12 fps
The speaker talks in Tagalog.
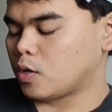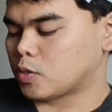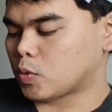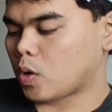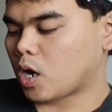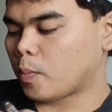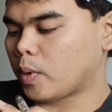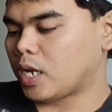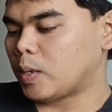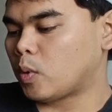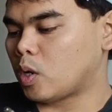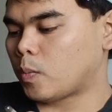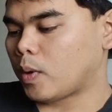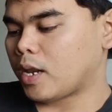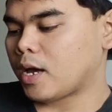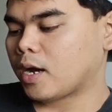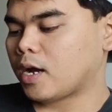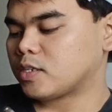So, ang available pa
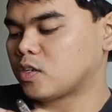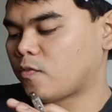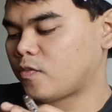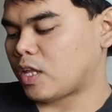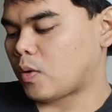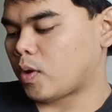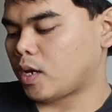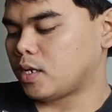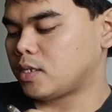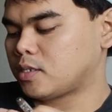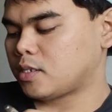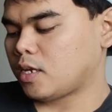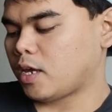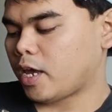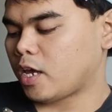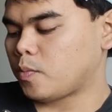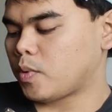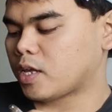lang as of now ay si
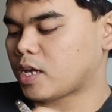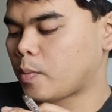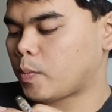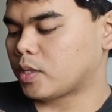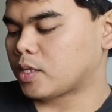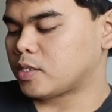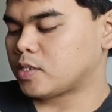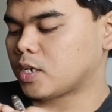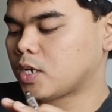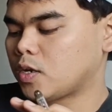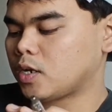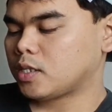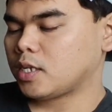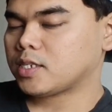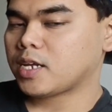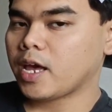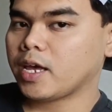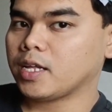Capital
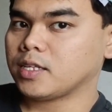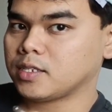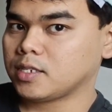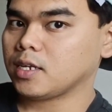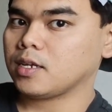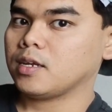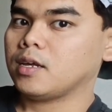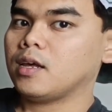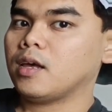Securities INC.